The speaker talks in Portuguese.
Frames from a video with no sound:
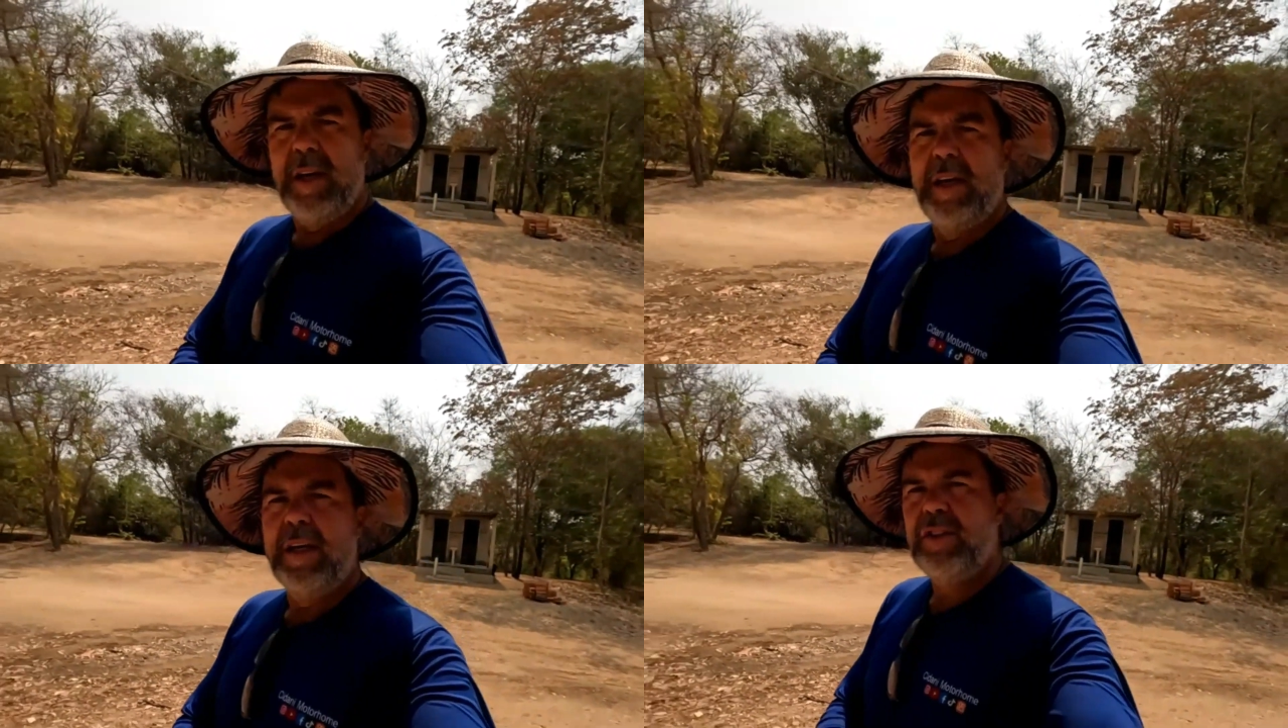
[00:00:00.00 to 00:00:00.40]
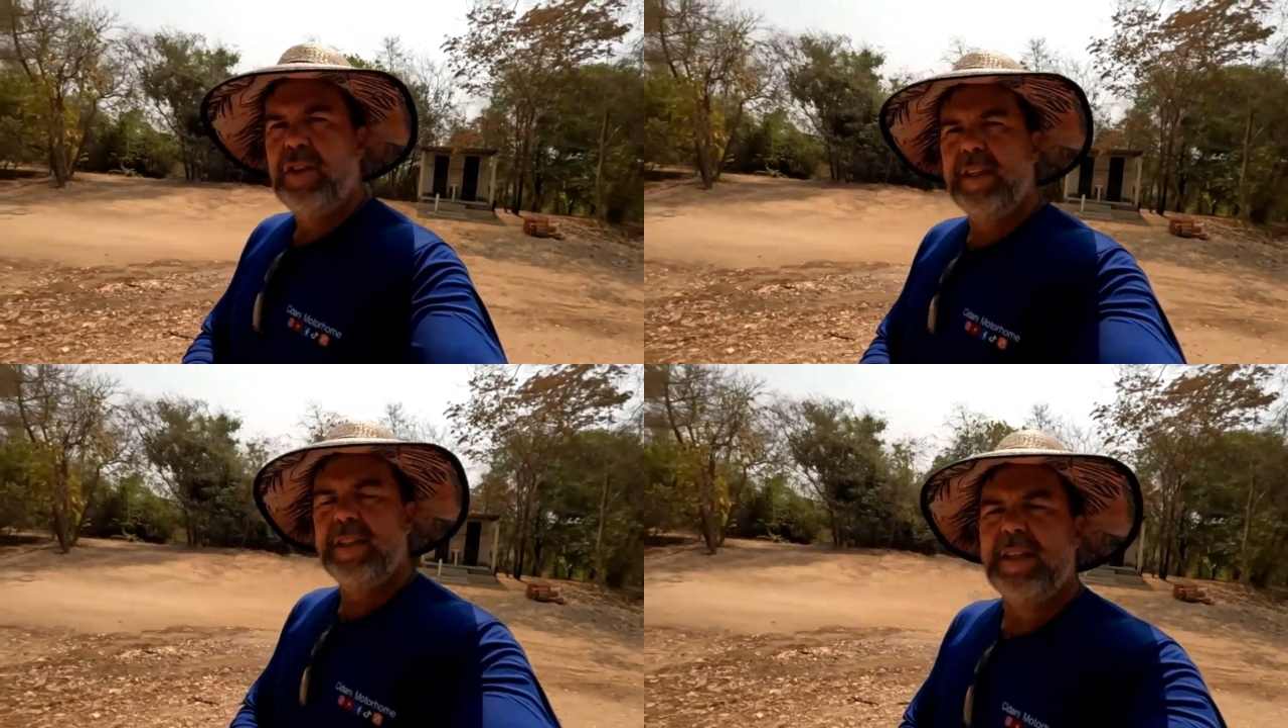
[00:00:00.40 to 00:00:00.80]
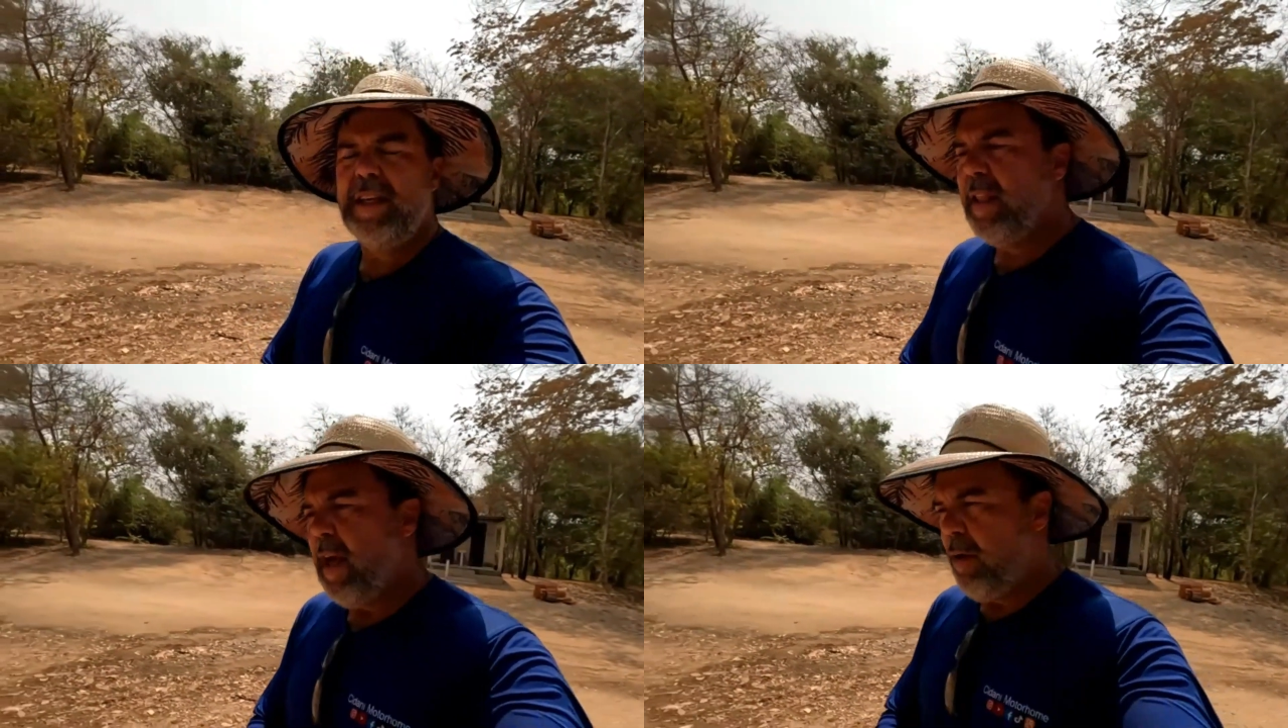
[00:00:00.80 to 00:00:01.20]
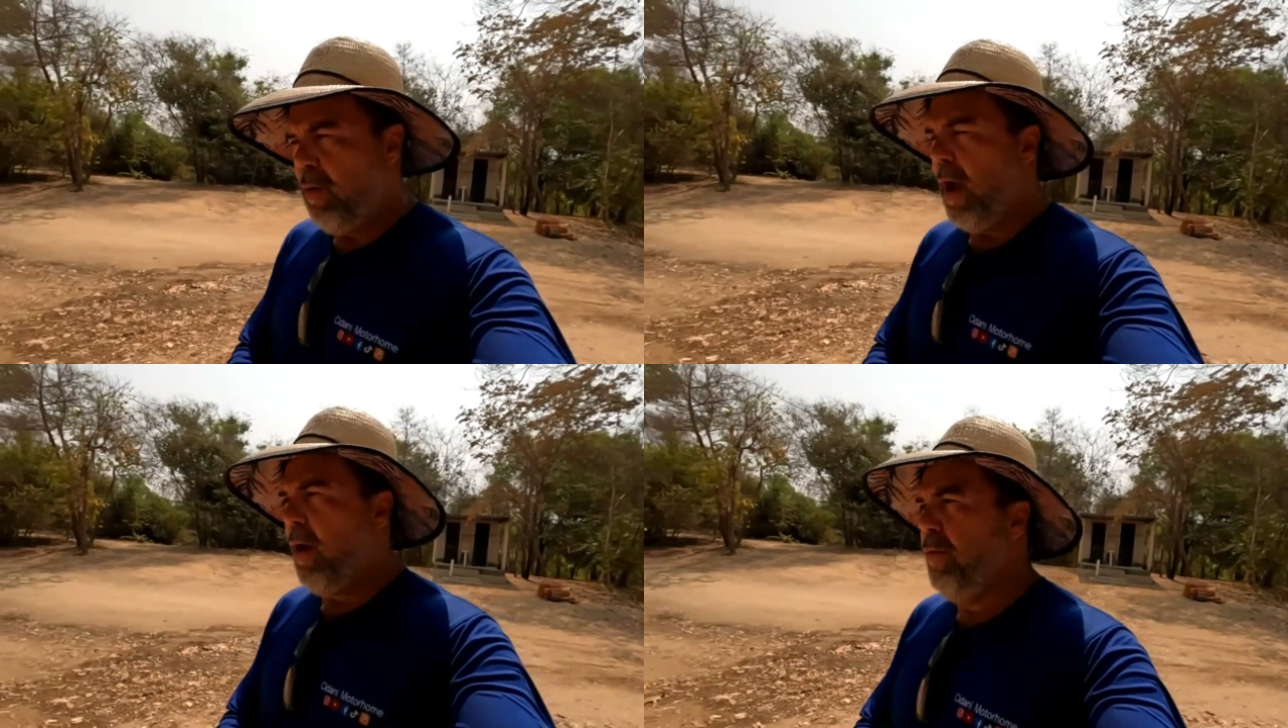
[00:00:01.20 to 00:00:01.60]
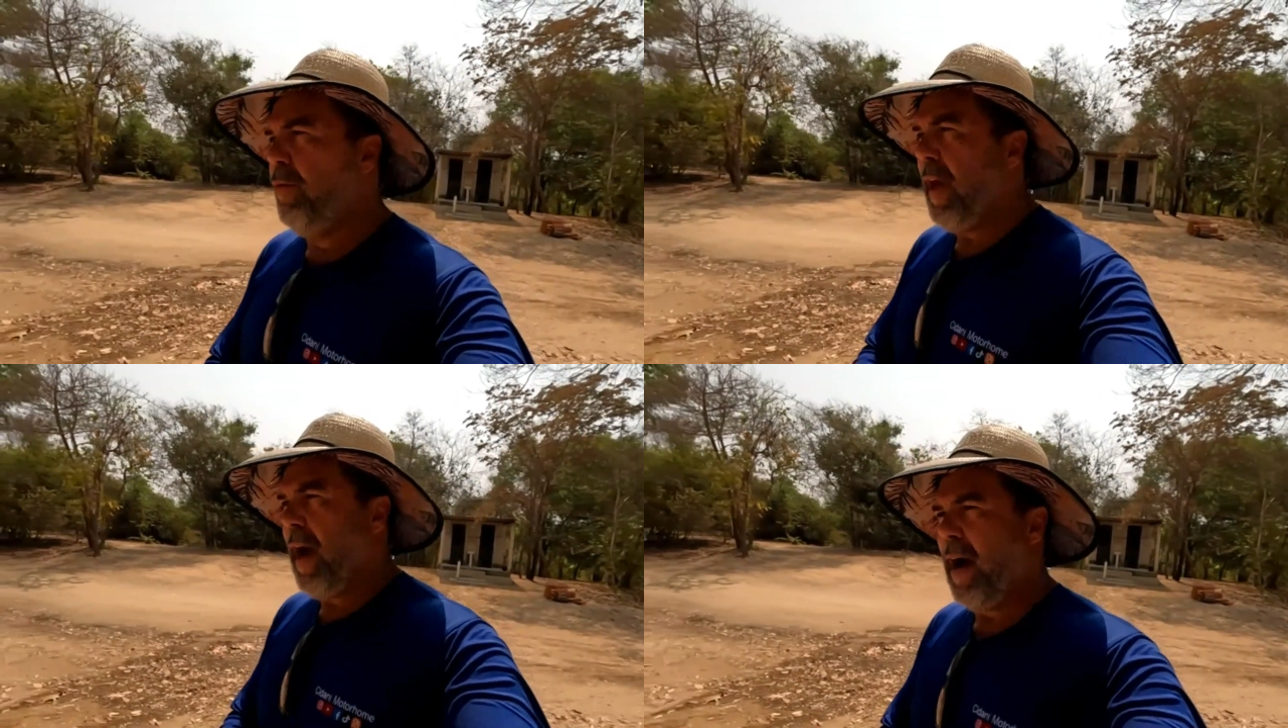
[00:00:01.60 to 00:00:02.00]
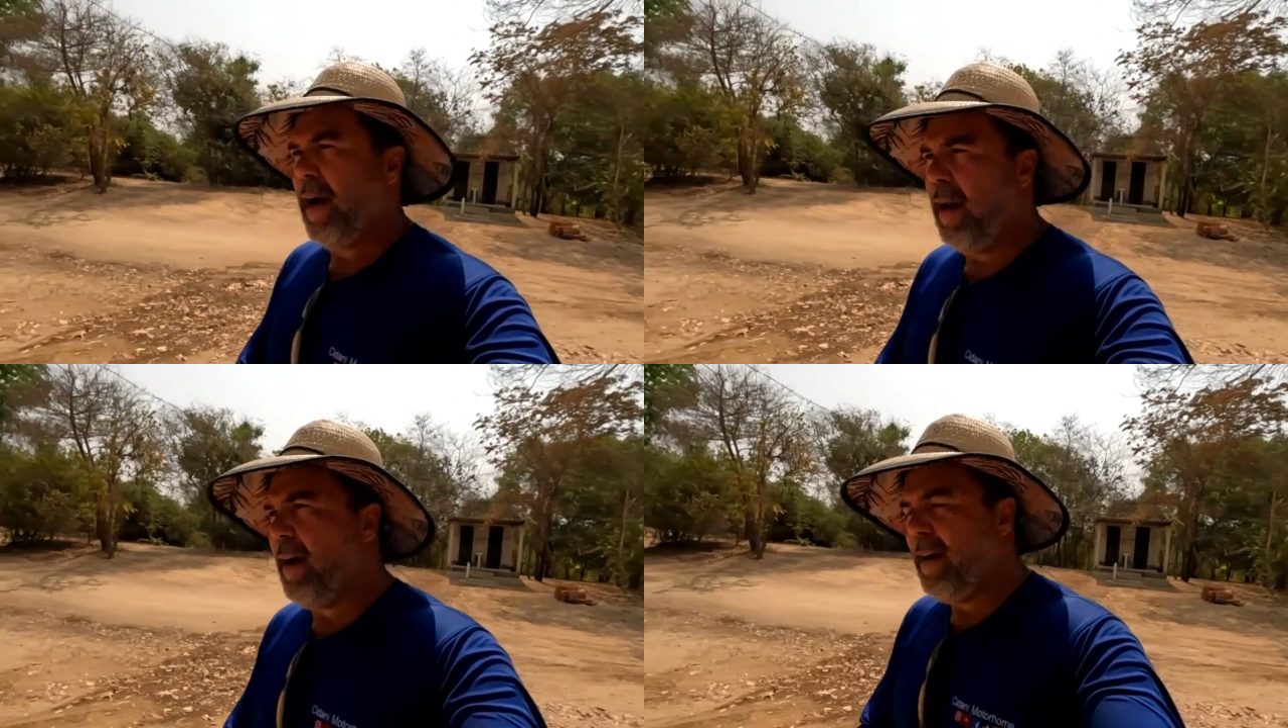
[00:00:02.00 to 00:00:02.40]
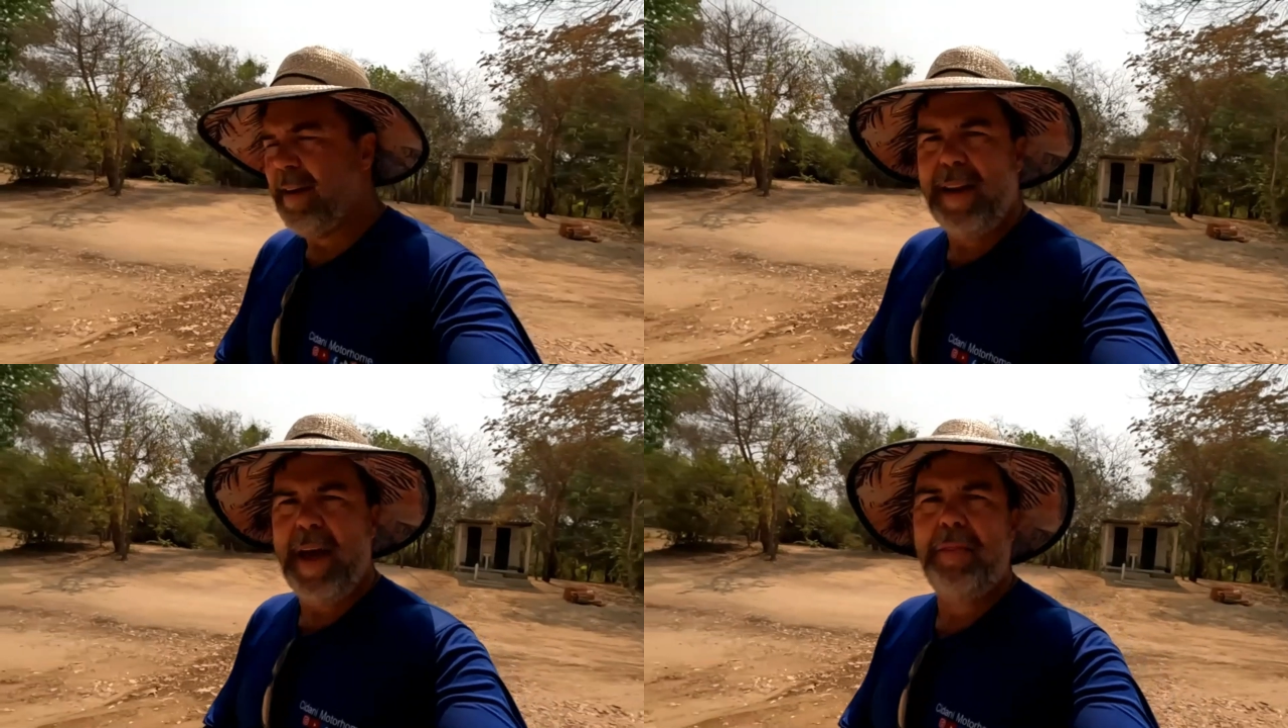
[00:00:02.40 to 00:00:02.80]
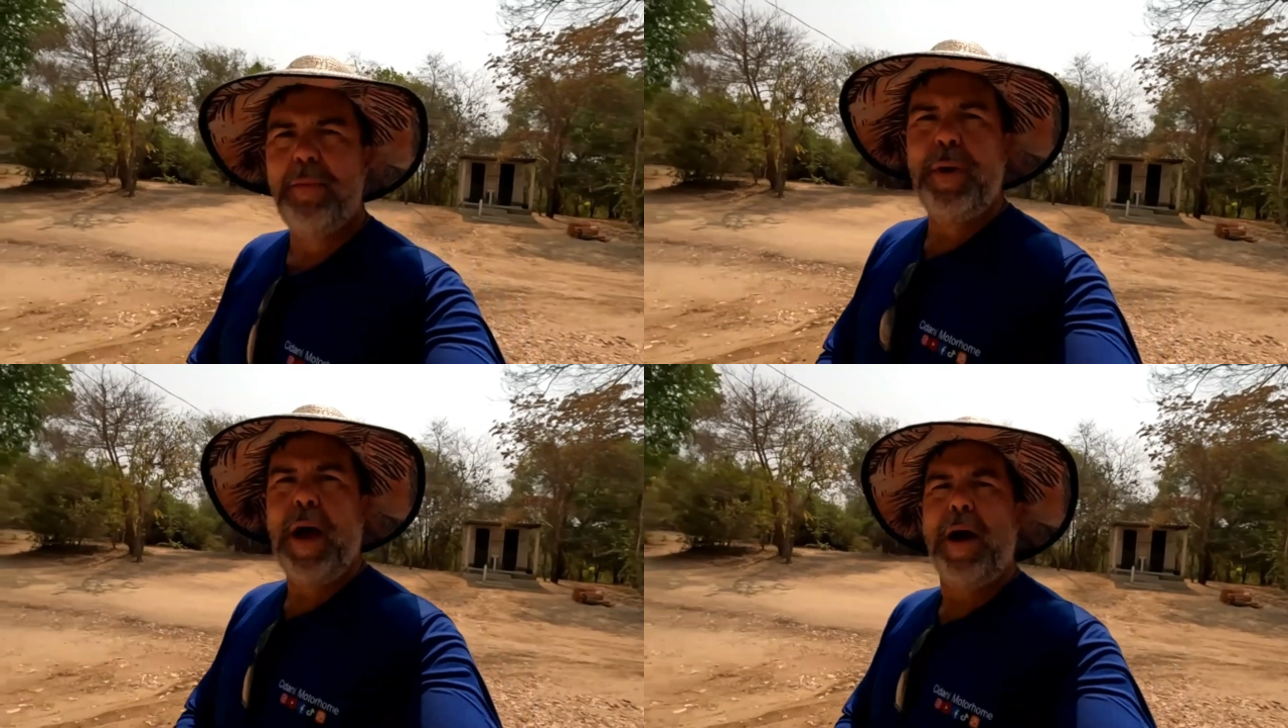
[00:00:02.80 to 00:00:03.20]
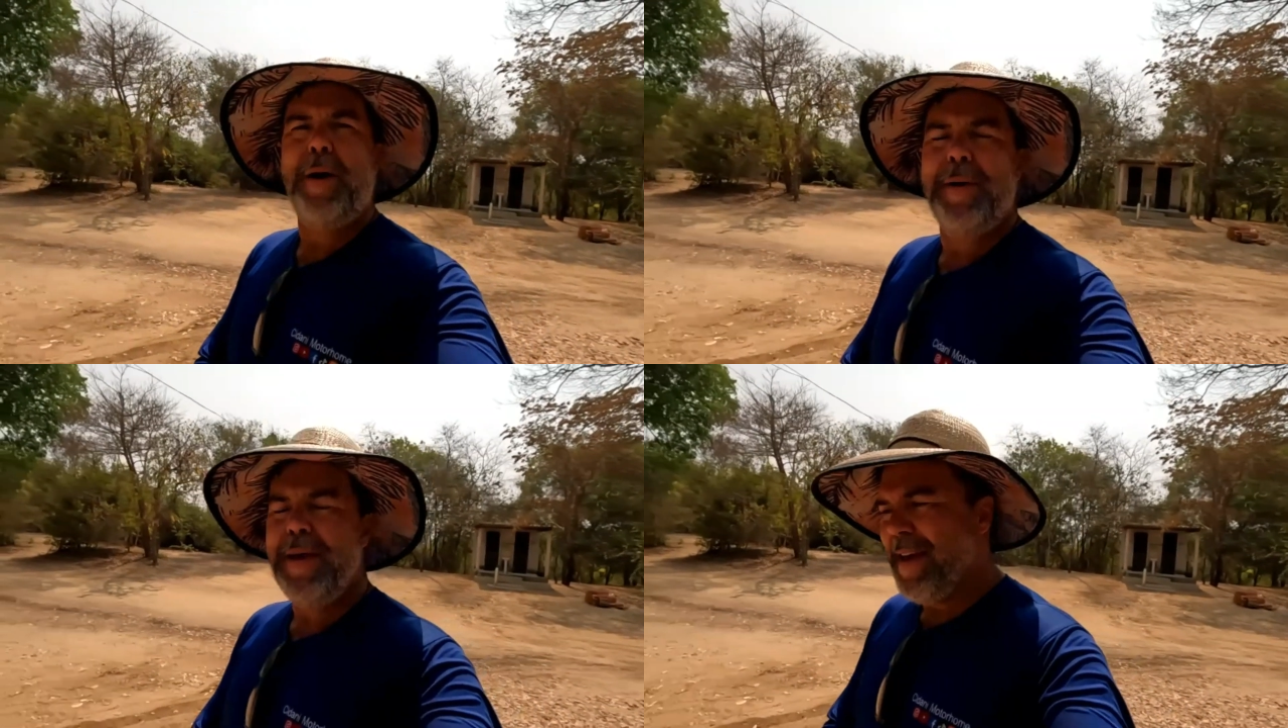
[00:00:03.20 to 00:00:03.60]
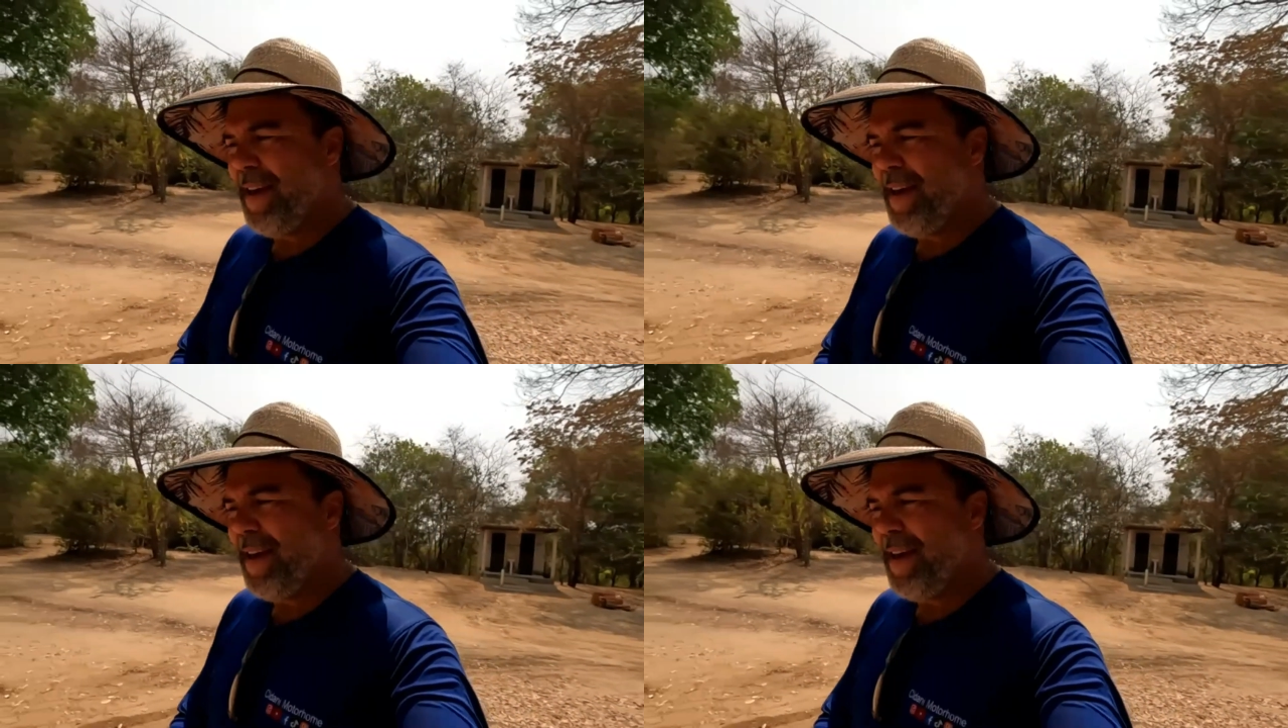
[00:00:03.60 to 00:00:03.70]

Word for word: E diz que ainda é um, é um Viagra natural, hein?